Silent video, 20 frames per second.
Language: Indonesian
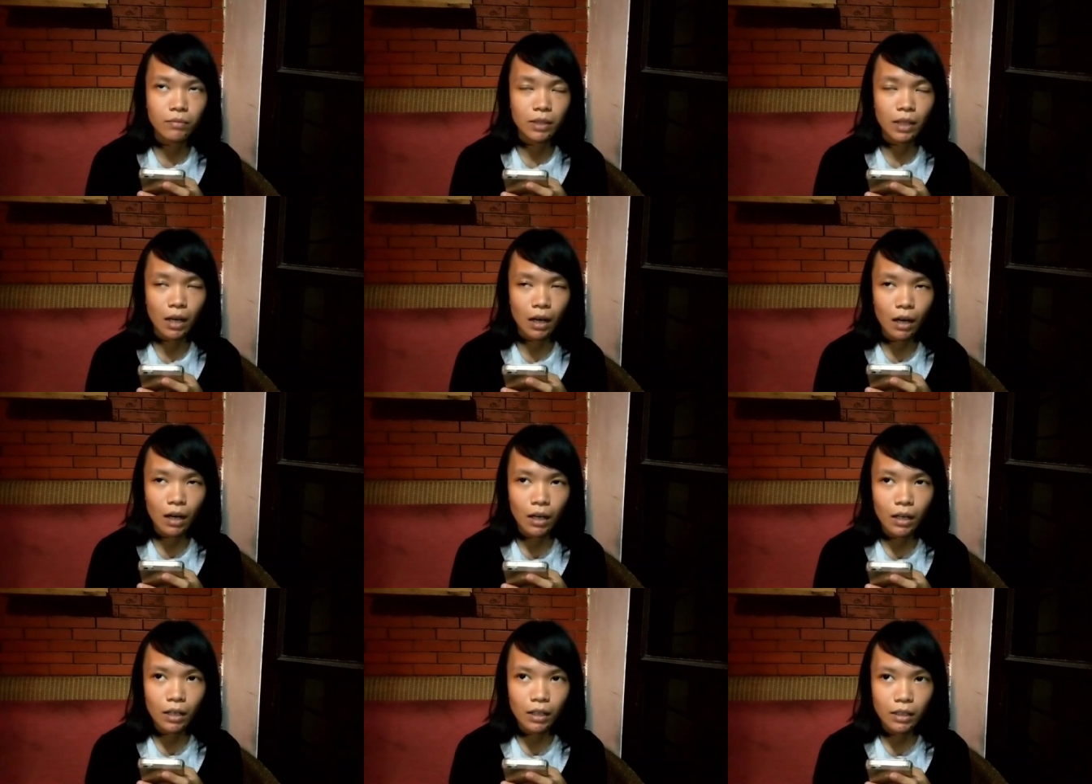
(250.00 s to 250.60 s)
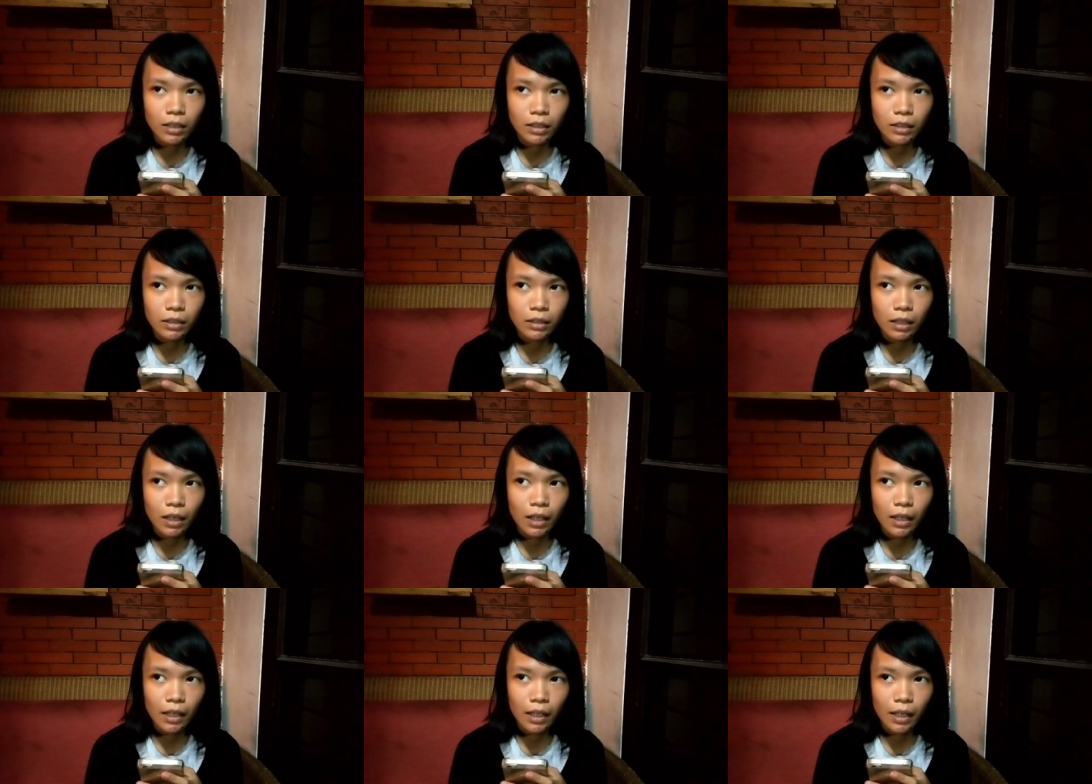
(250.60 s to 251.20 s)
nyas
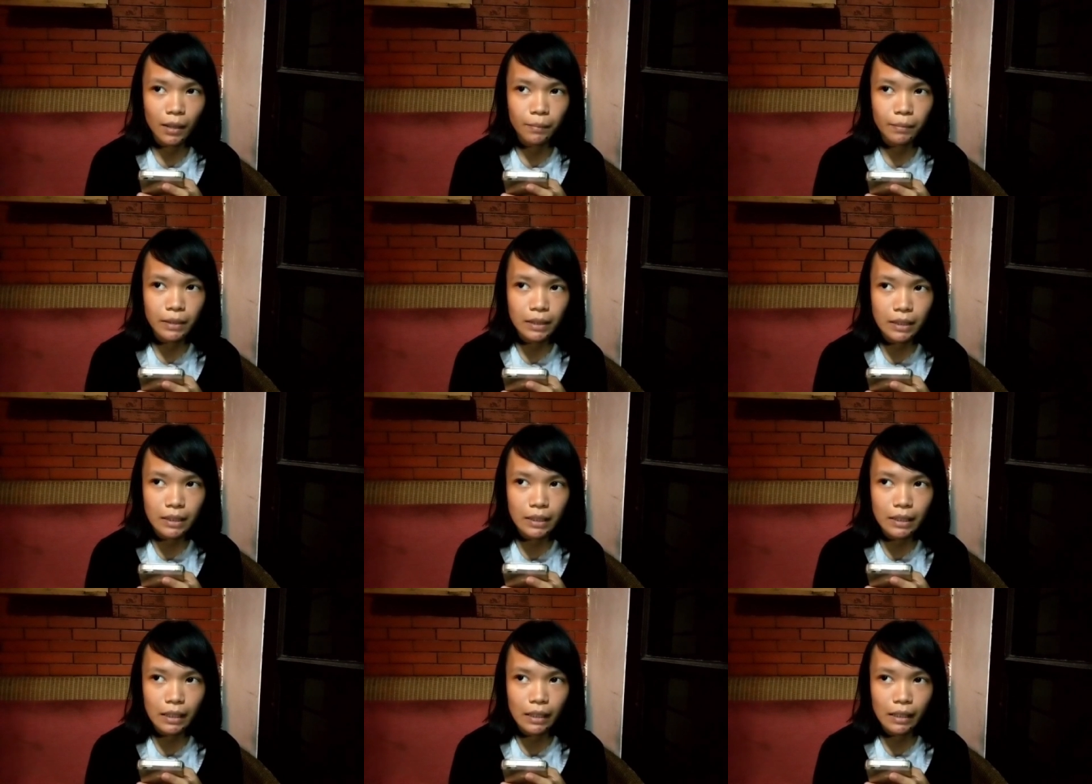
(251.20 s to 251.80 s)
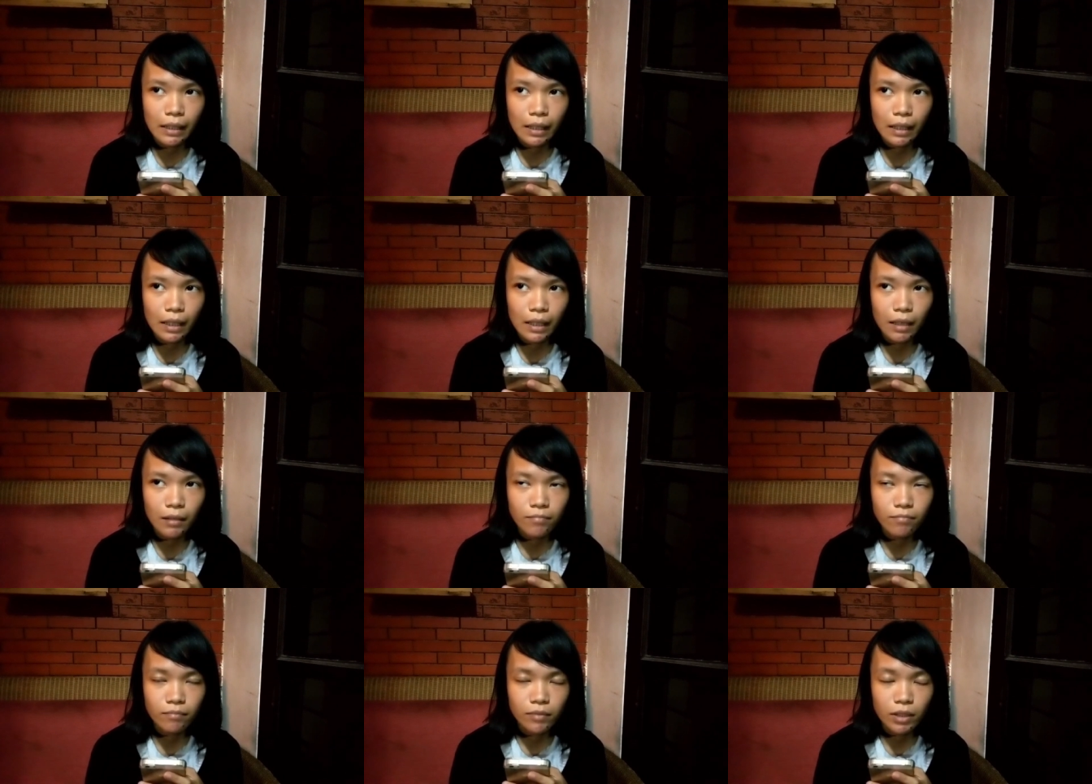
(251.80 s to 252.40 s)
kayak apa sih
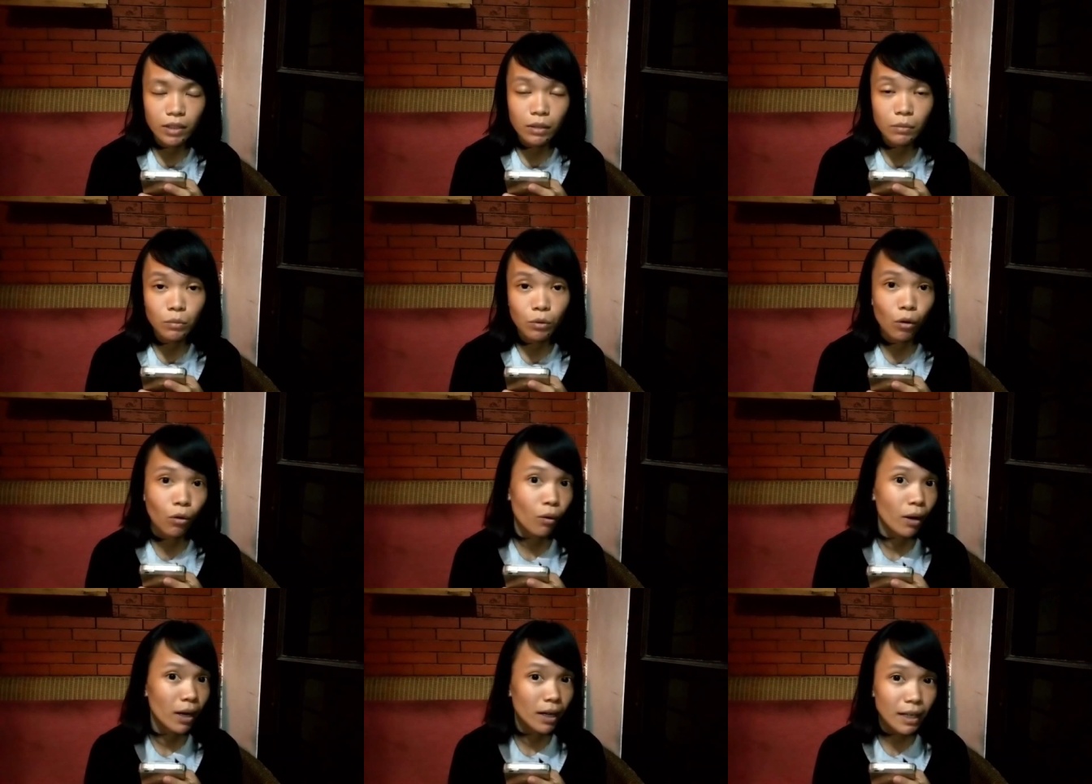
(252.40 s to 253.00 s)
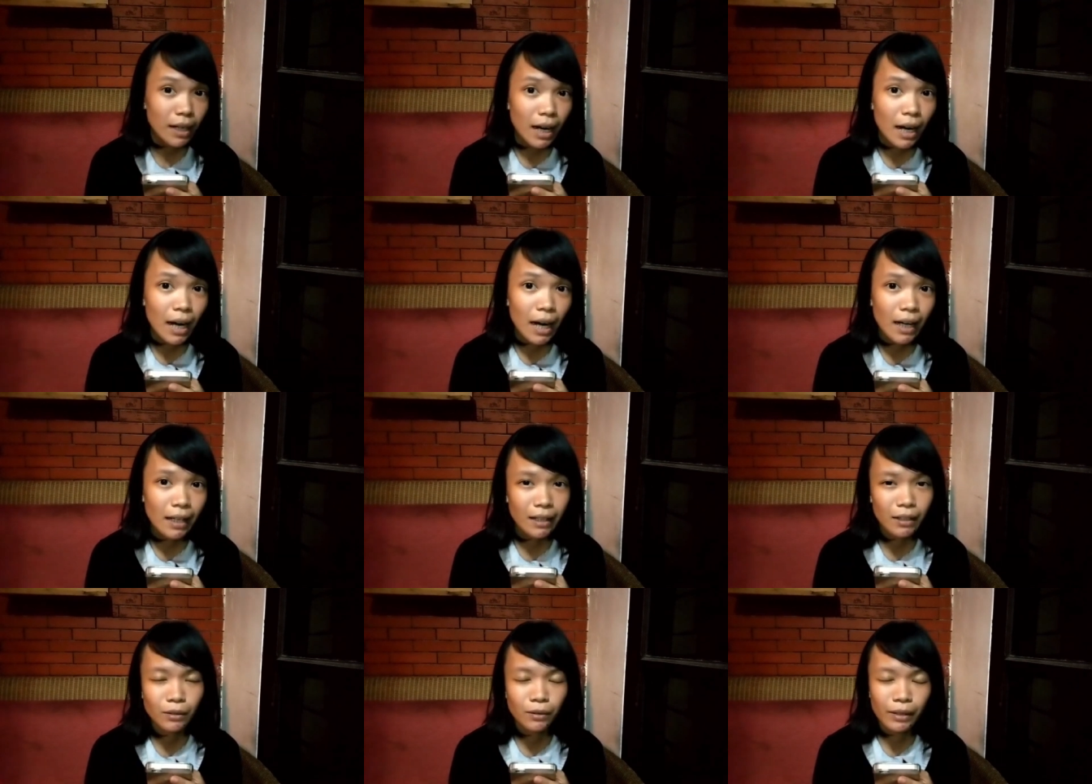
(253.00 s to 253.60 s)
kayak ketemu
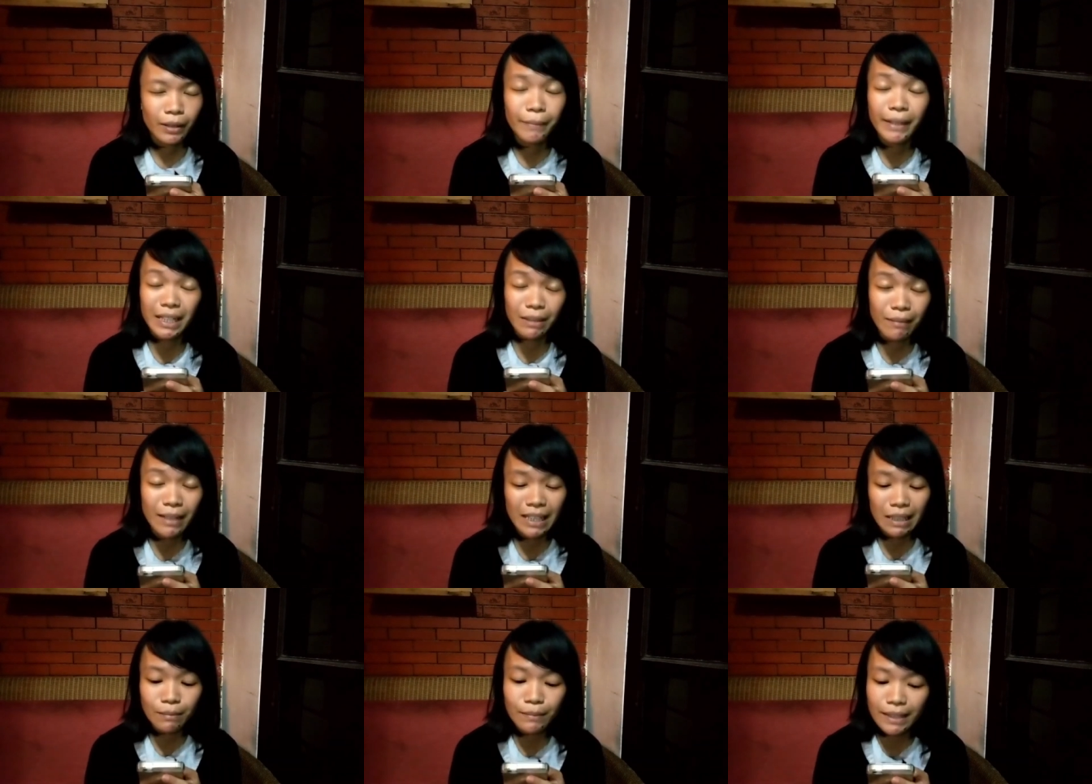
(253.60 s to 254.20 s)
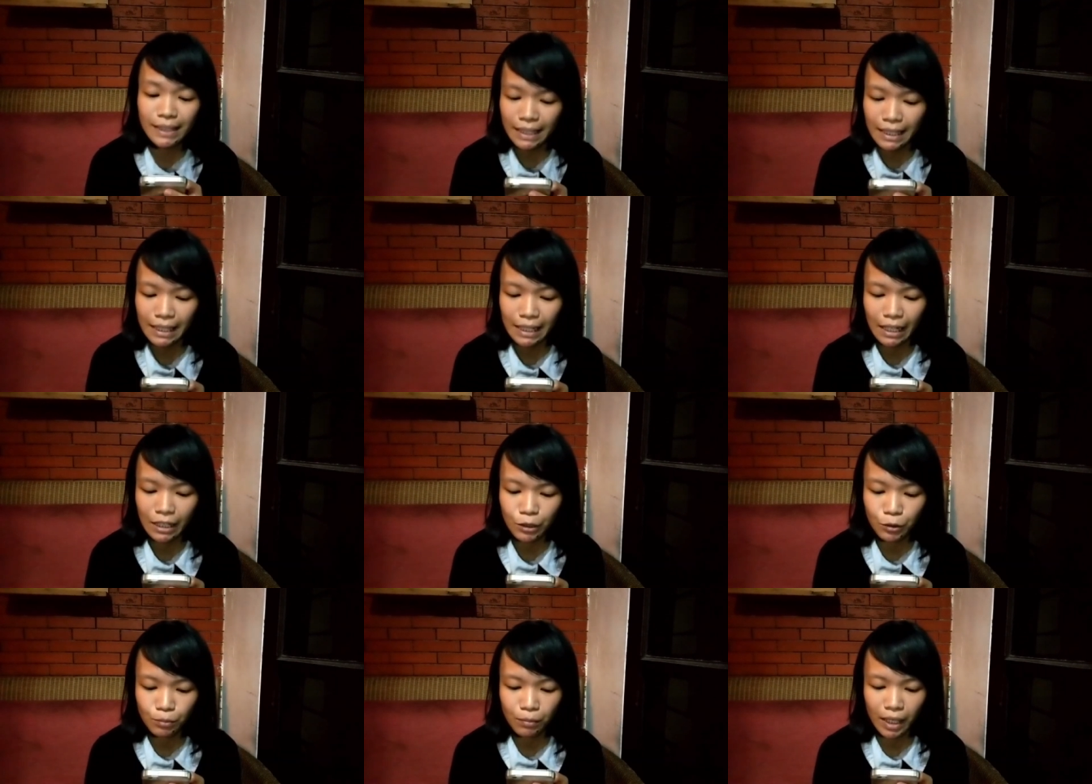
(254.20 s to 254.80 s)
keluarga gitu ya macam-macam sih
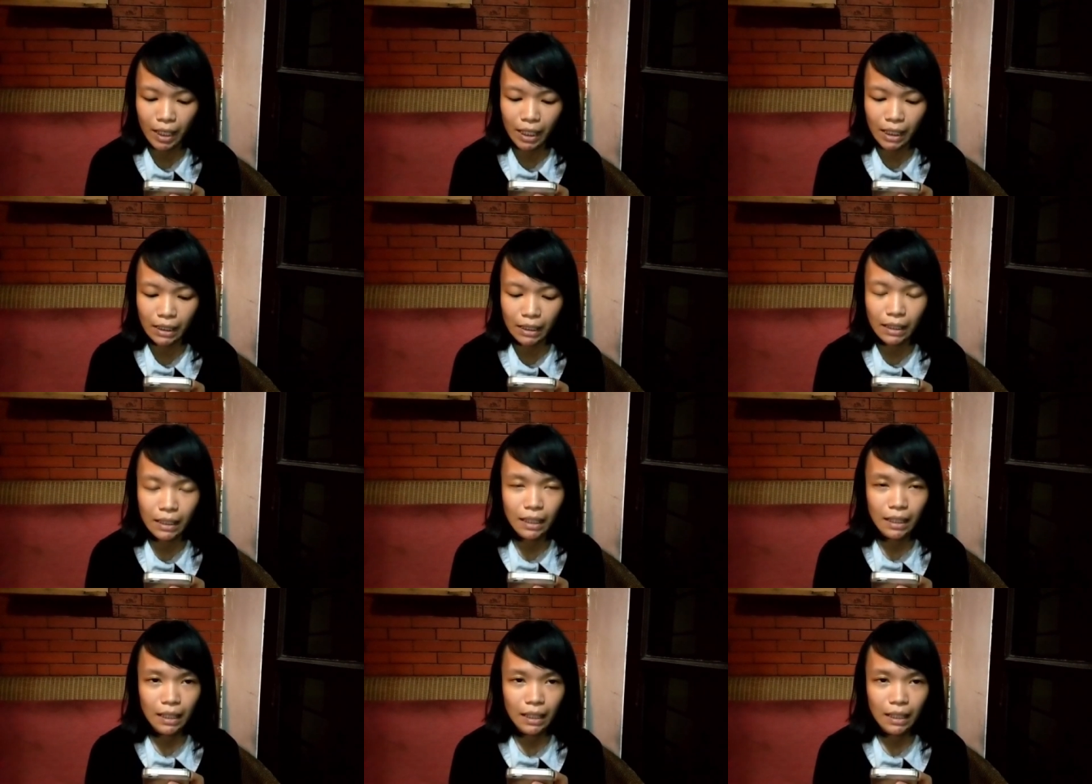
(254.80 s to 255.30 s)
nggak cuman